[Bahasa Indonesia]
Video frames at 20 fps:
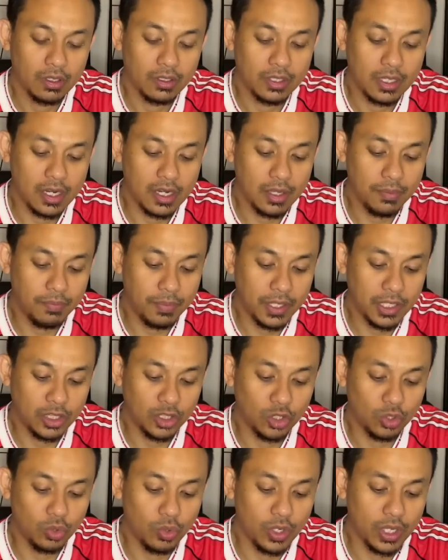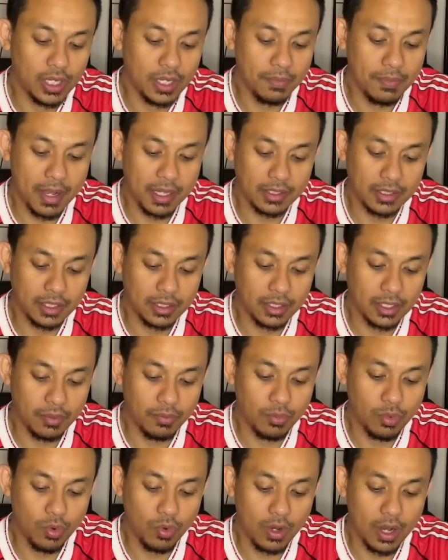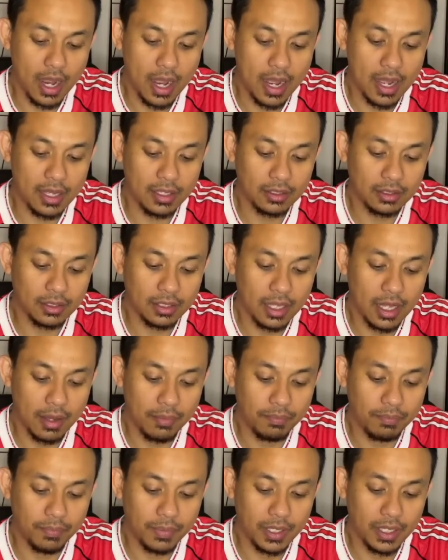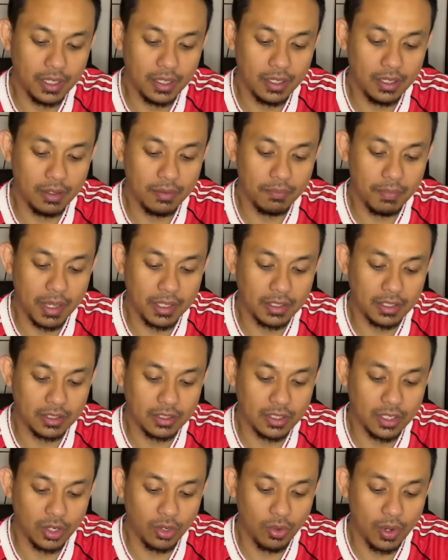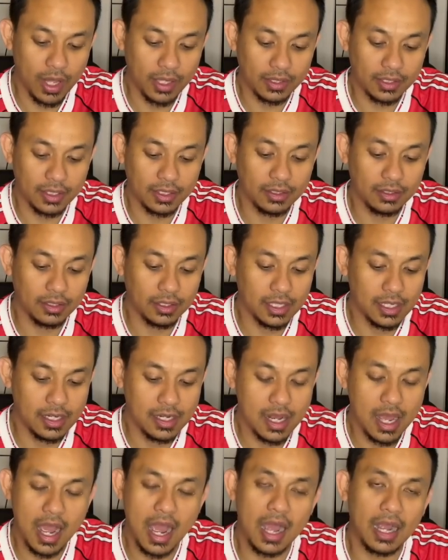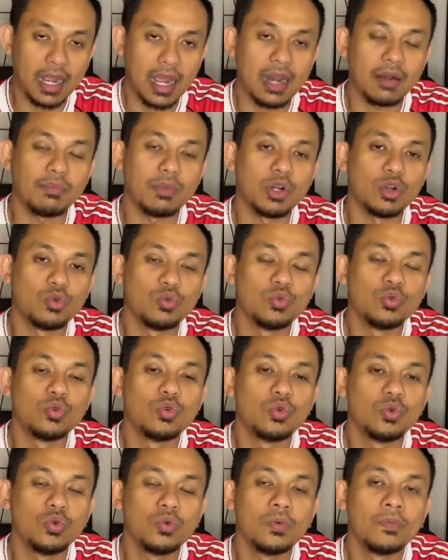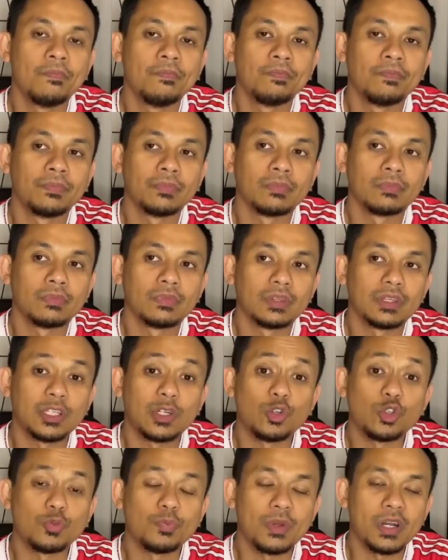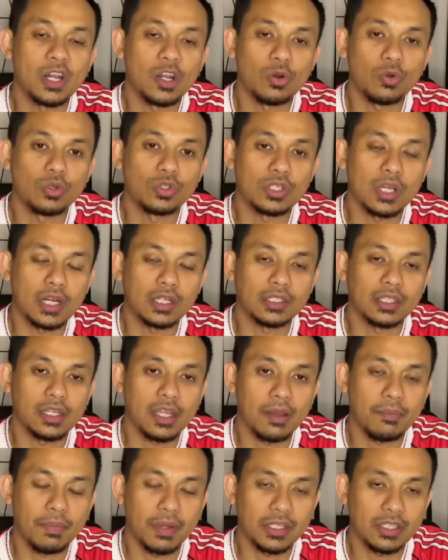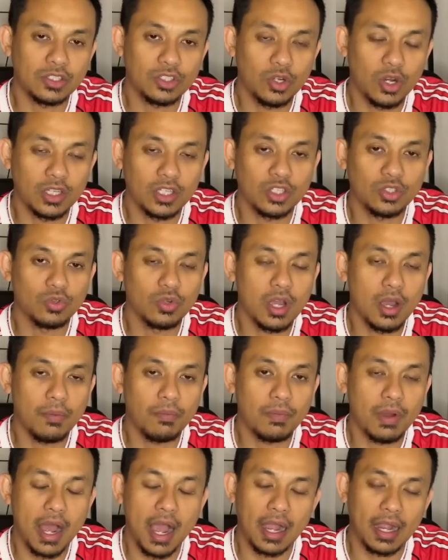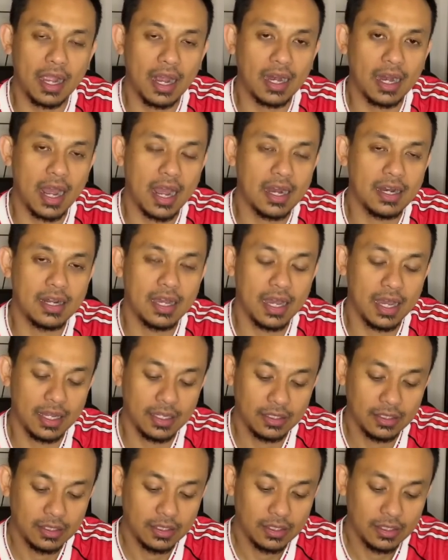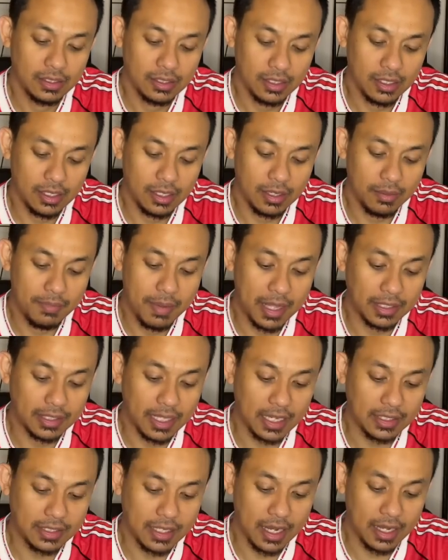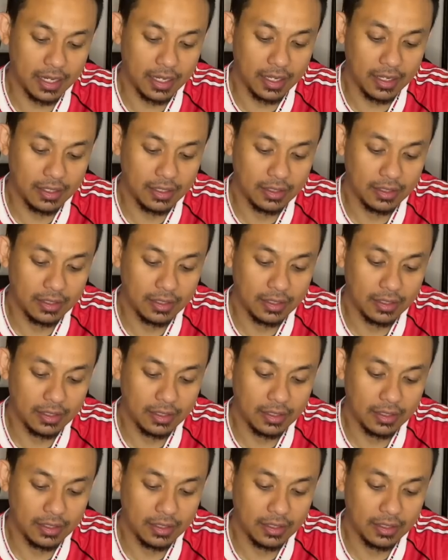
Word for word: Jadi pintu ini masih terbuka, tapi Manchester United tidak akan menunggu terus menerus. Artinya Manchester United juga akan ada uh, batasan ya.